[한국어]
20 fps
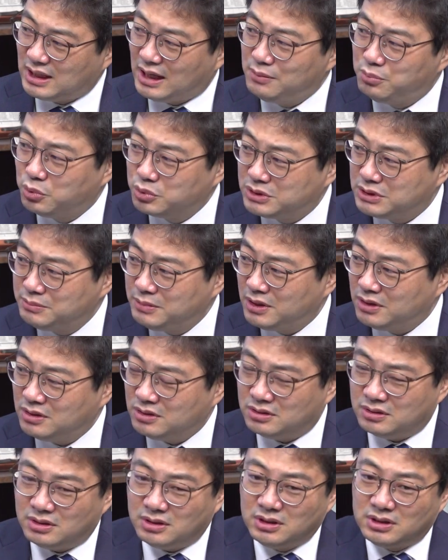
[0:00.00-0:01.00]
잘
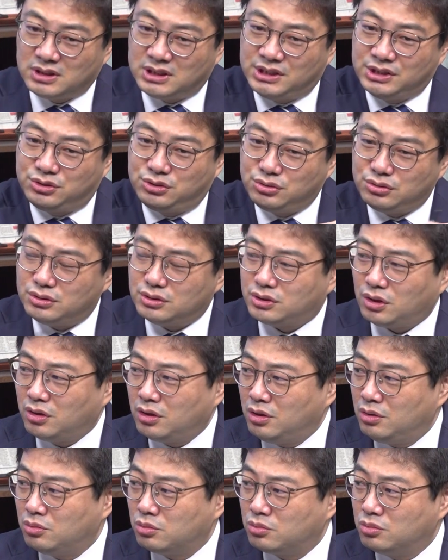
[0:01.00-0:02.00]
보시면 음. 기준을
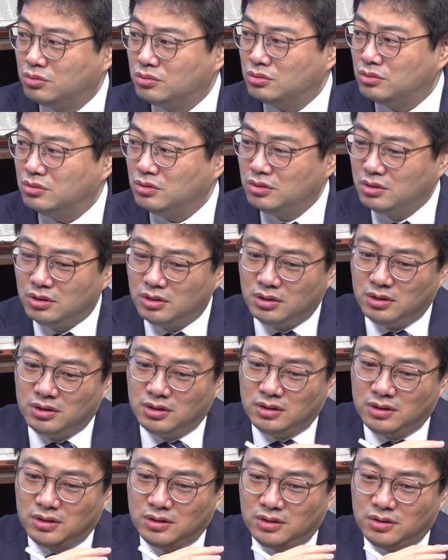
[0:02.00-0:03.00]
정해놓고
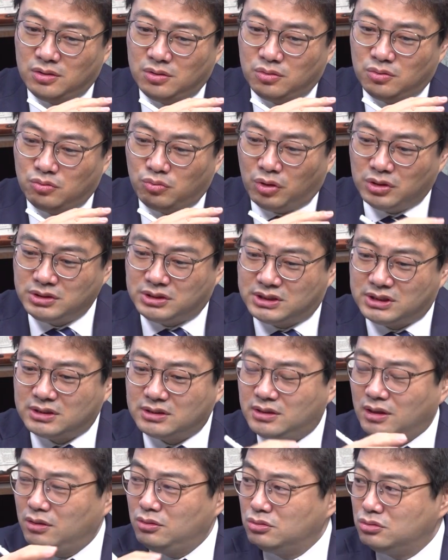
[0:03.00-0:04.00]

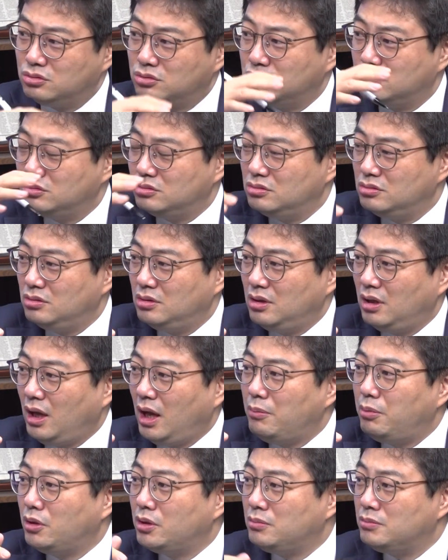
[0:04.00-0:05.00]
원칙대로
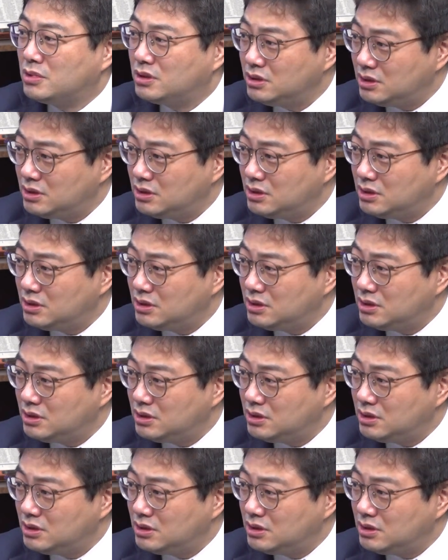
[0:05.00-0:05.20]
해버리면